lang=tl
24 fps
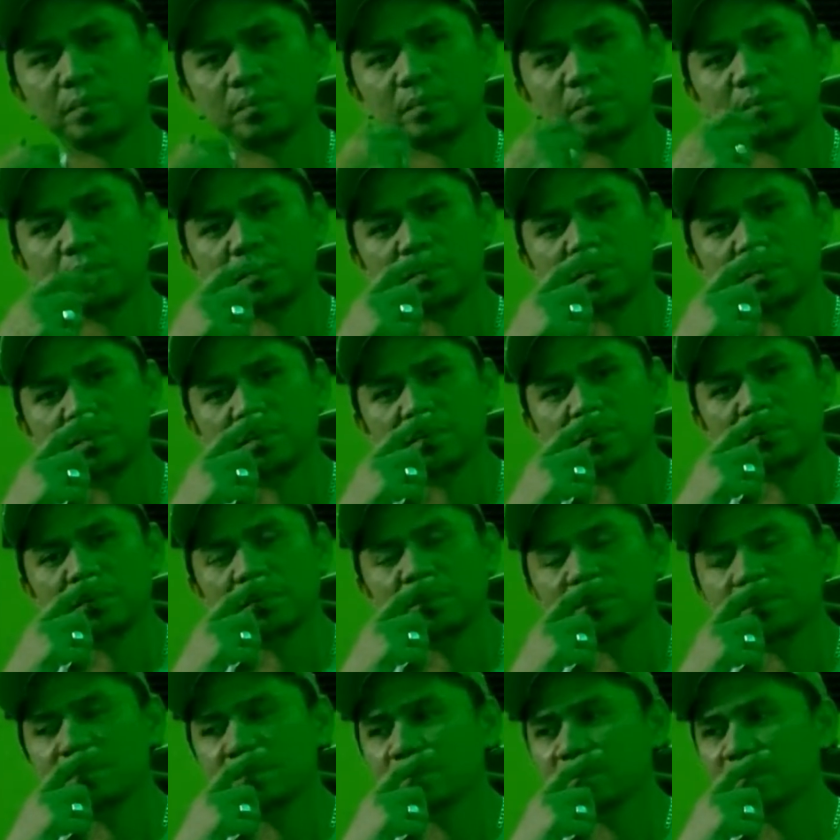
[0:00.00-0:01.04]
Mm-hmm.
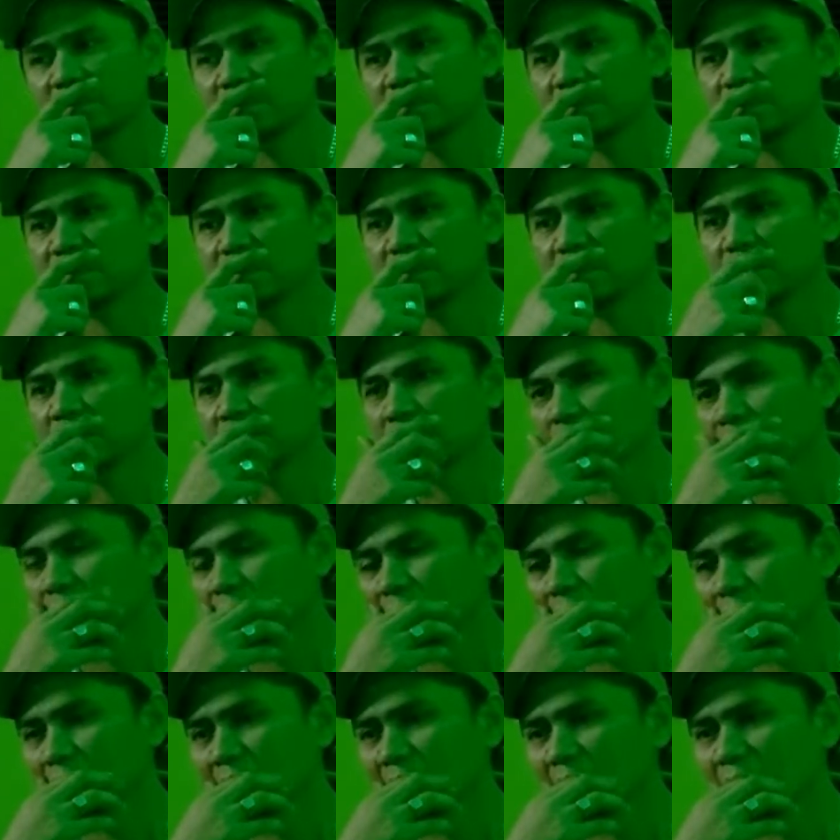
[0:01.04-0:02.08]
Ganon. Hindi ko
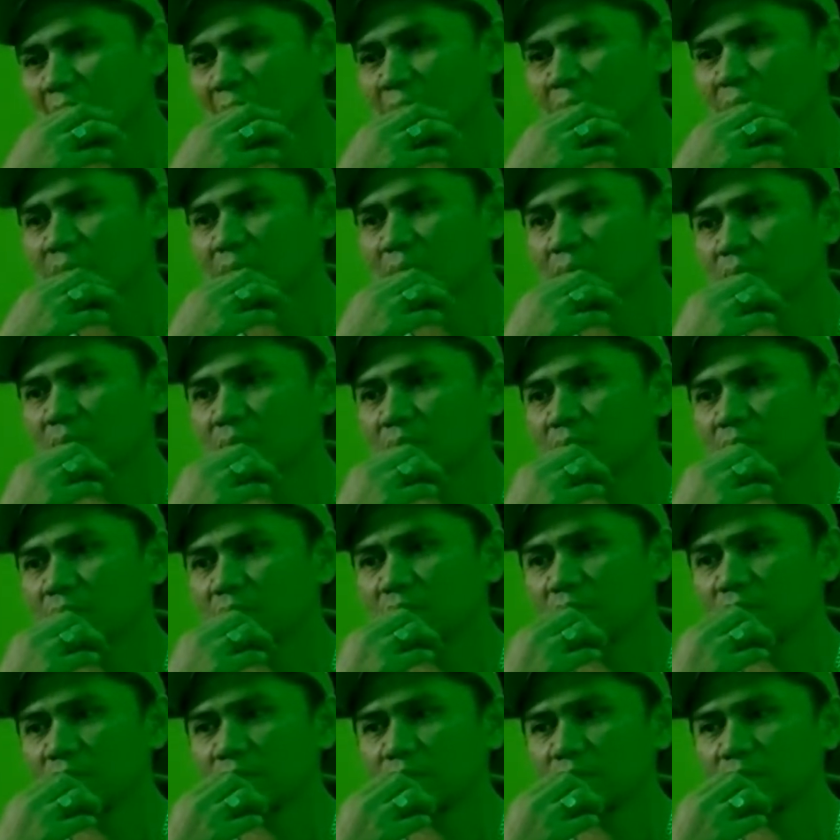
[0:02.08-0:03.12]
lang alam kung sa
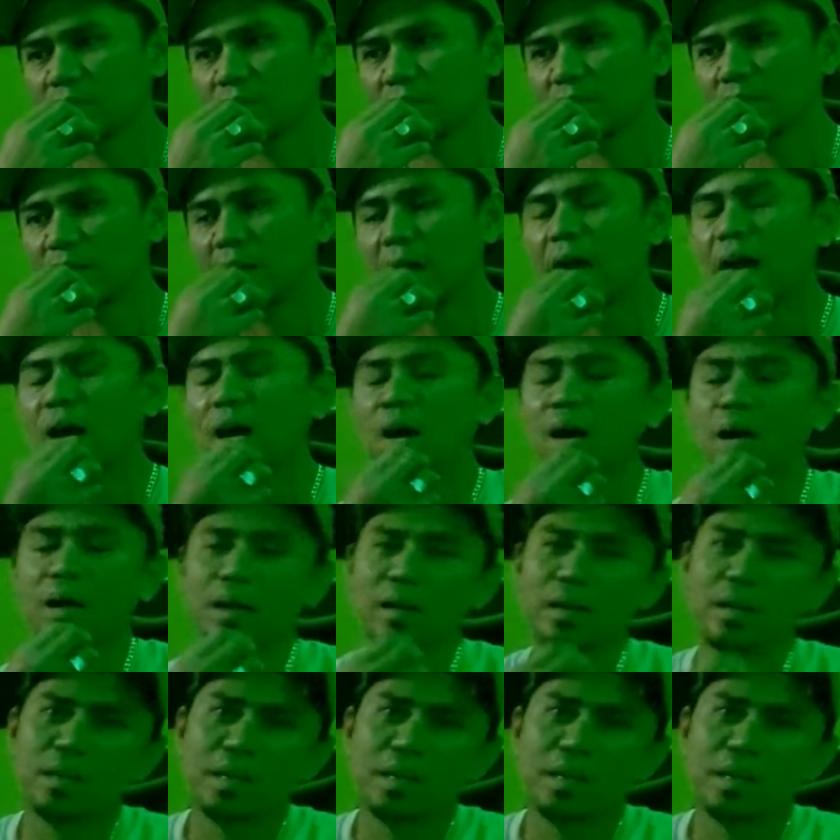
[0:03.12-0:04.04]
e-scoot. Ah, okay.